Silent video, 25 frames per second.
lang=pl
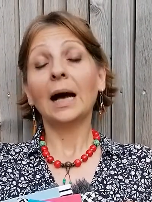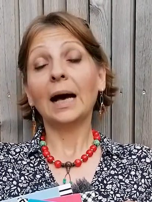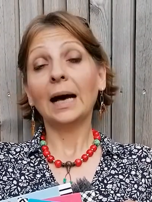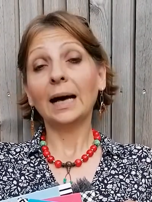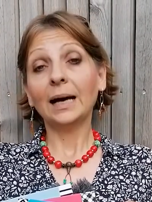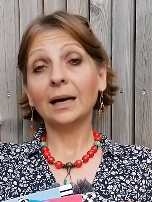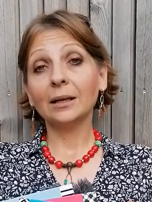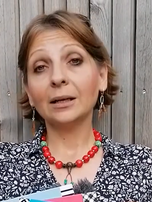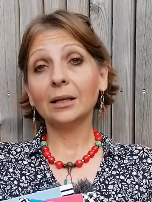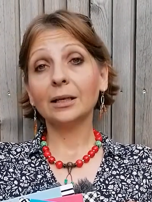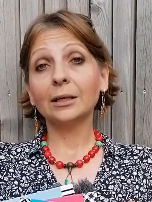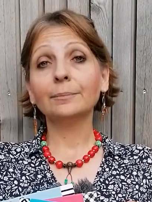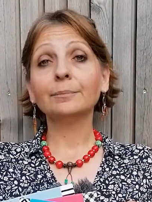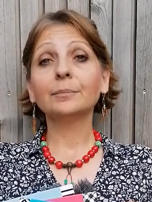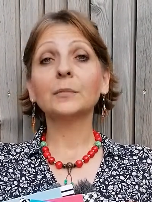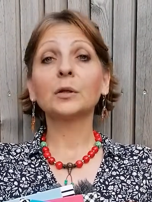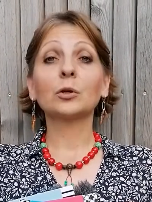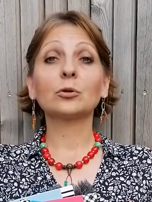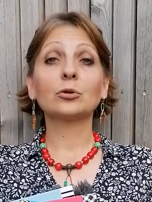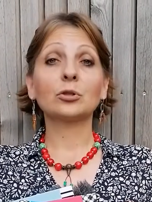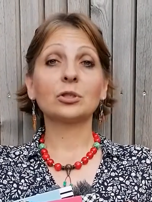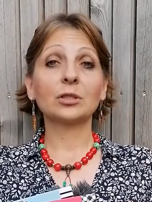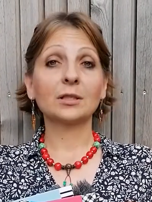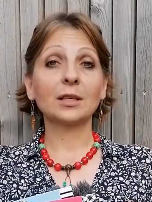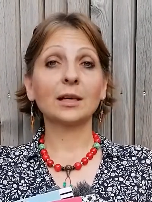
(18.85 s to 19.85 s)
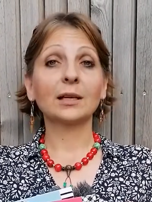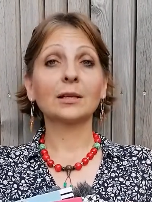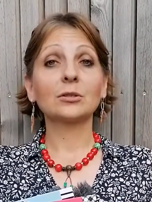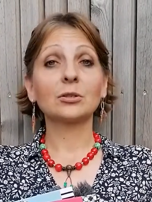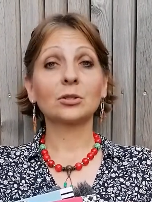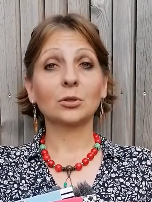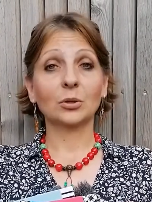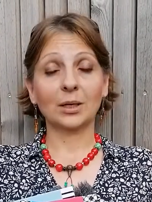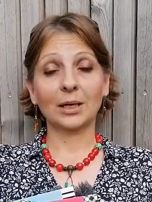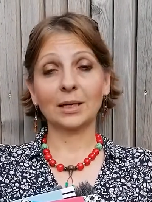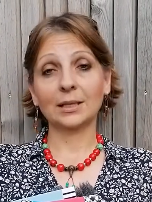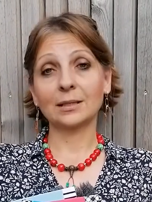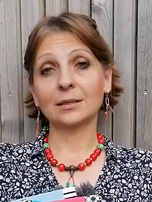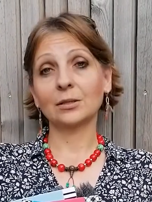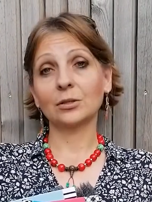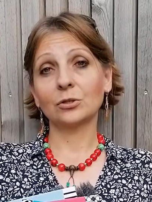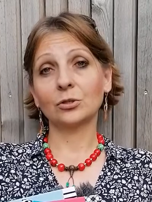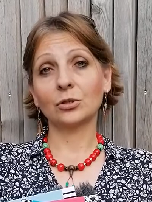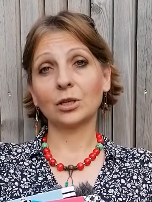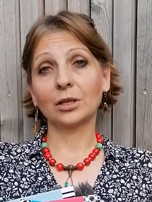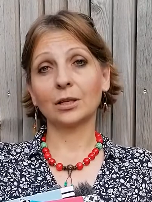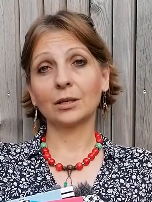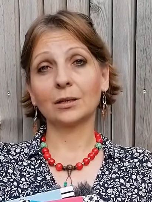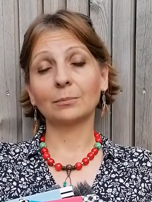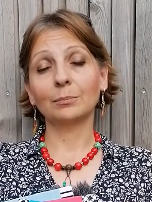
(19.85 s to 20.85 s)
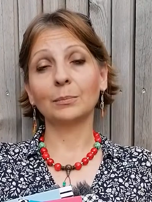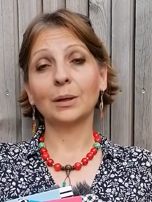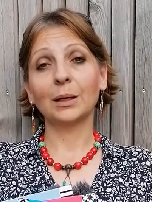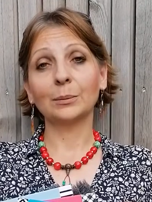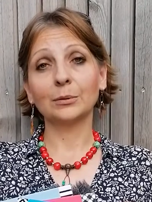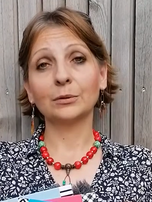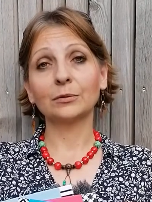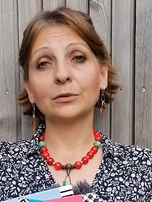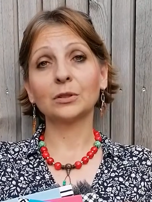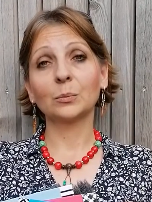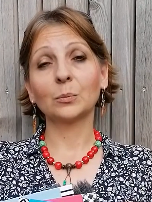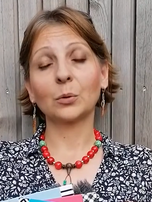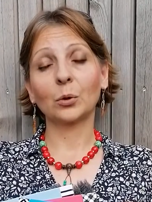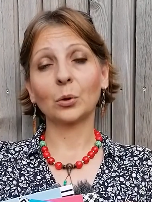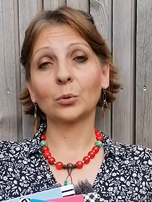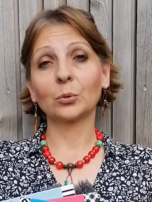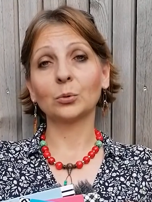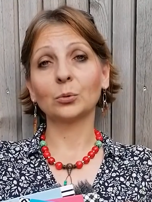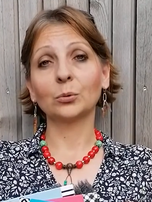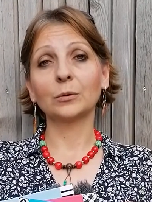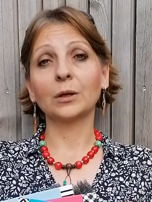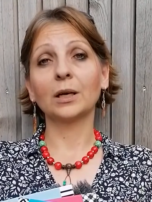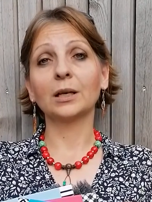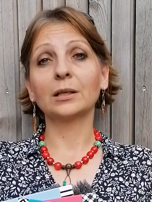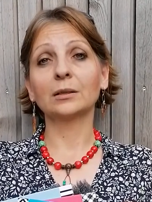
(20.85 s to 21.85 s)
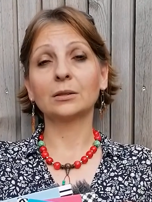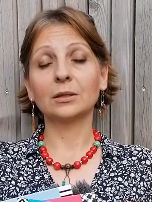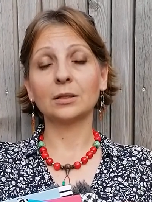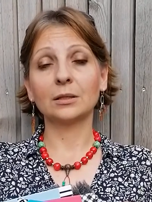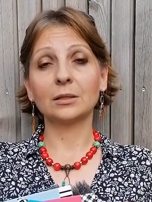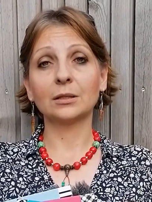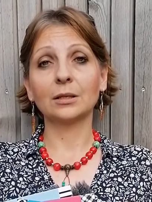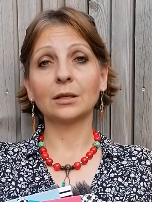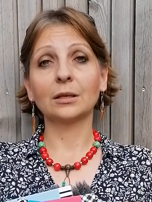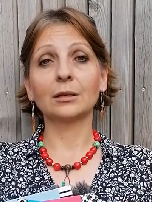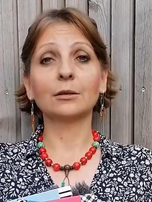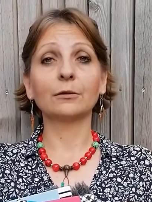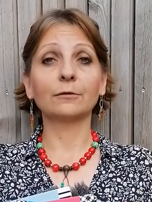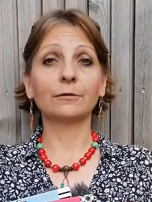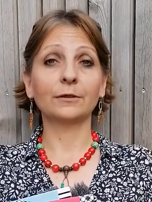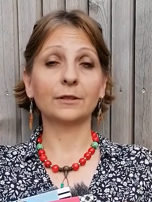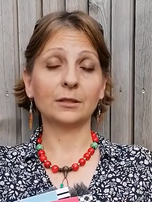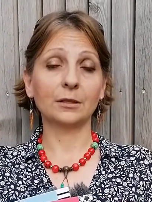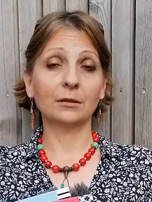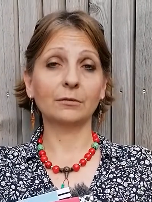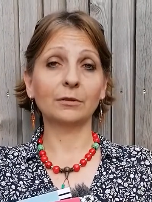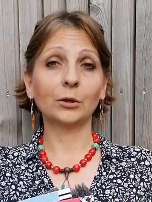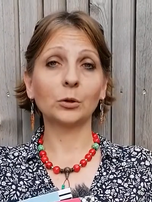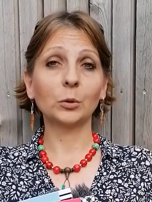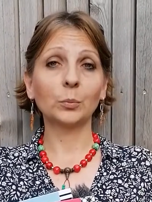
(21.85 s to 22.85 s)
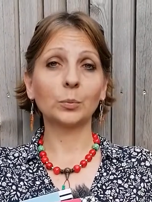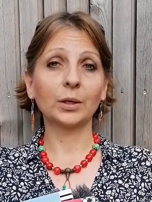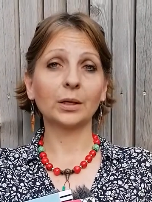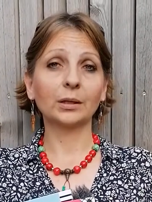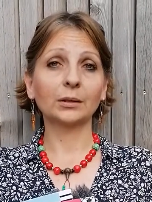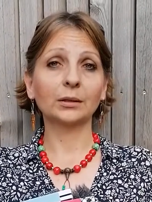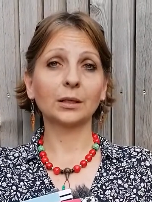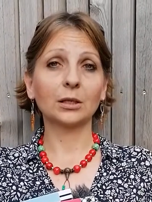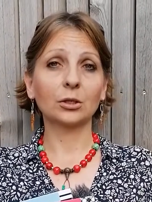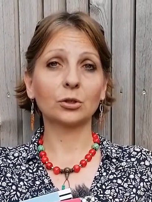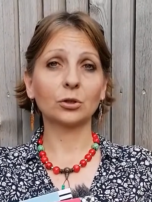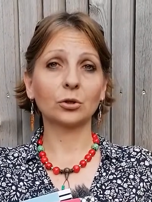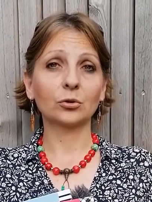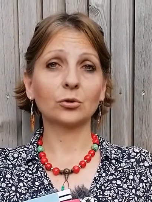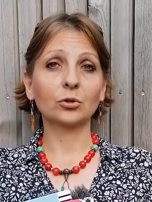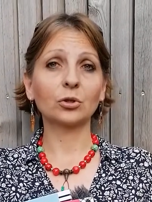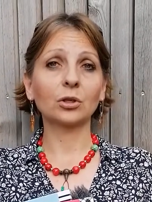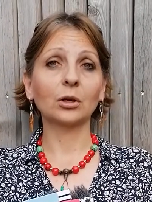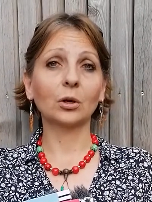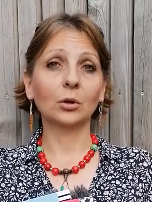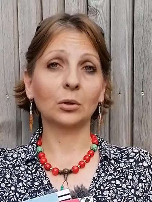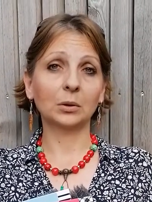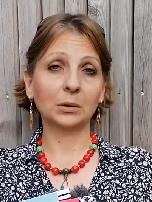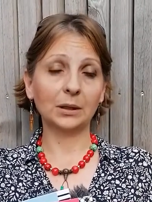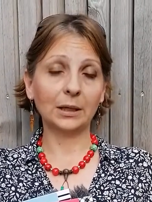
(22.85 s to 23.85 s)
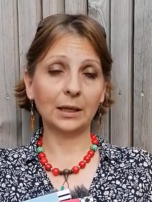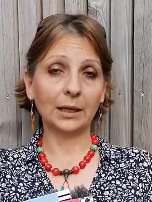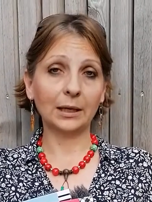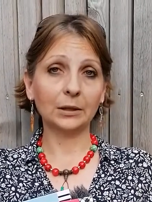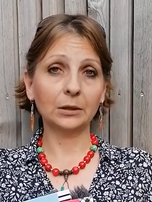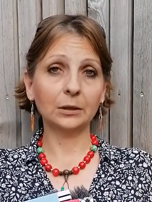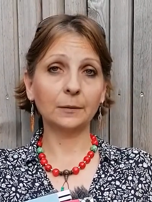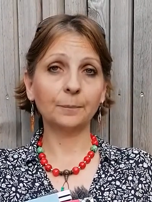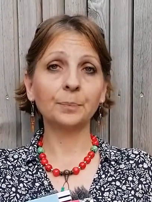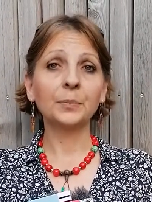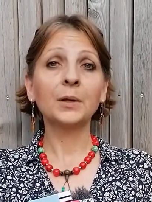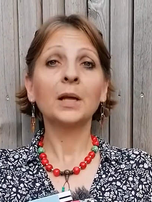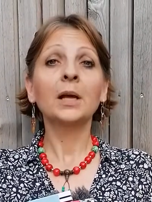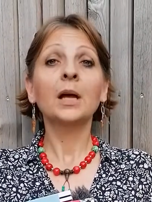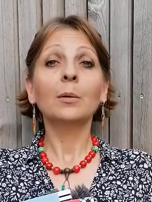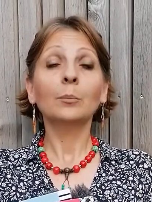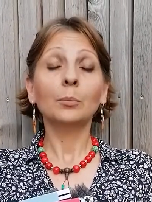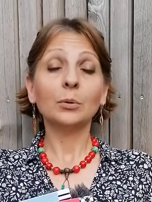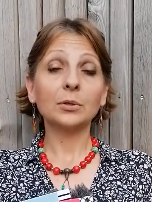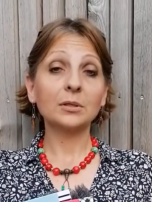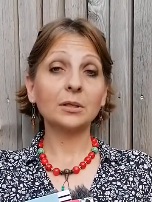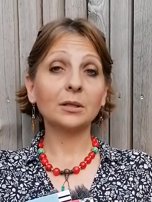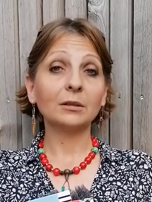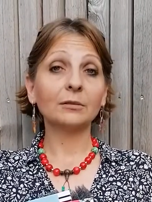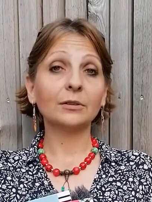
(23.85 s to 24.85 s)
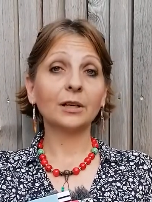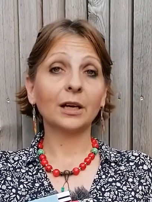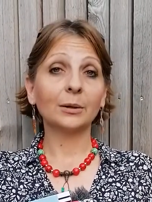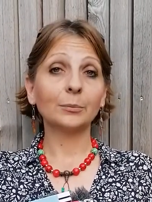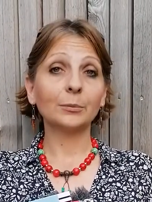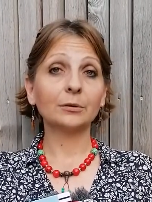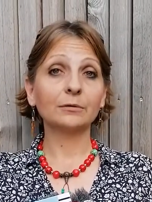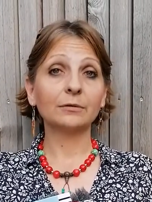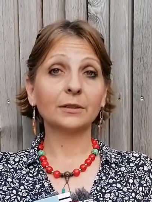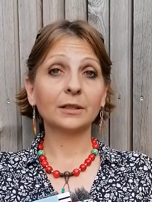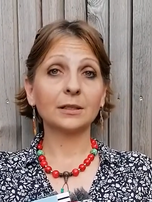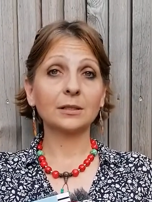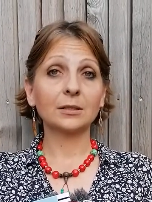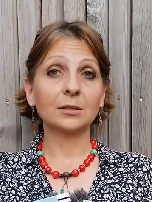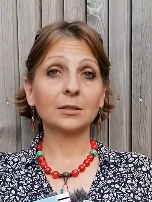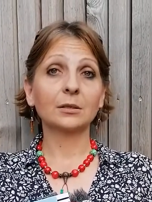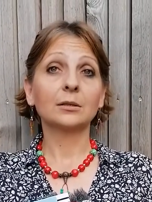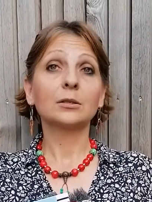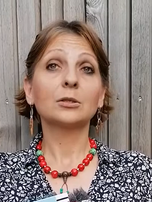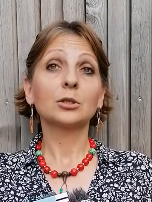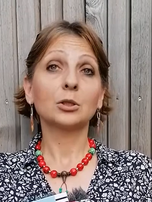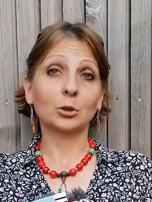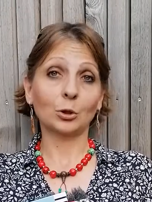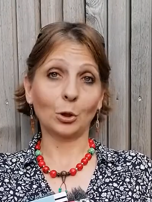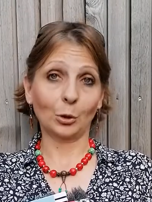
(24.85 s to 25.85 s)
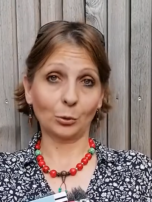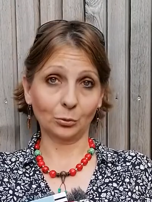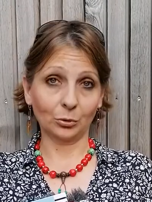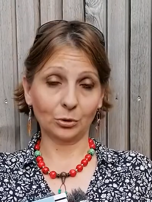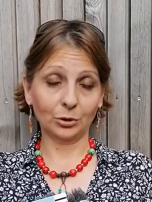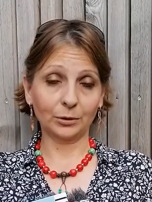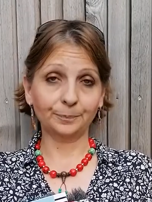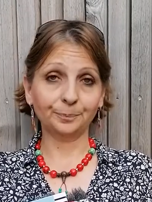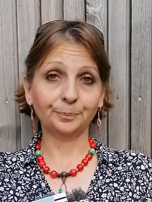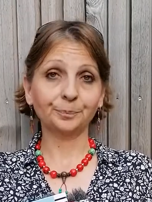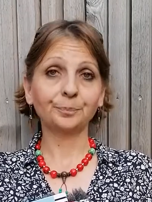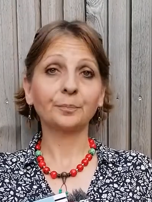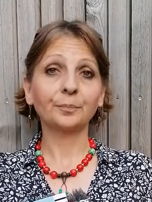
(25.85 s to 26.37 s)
ale korzystając z okazji, że mamy w tym roku edycję Festiwalu Pięknej Książki online, pozdrawiamy Was stąd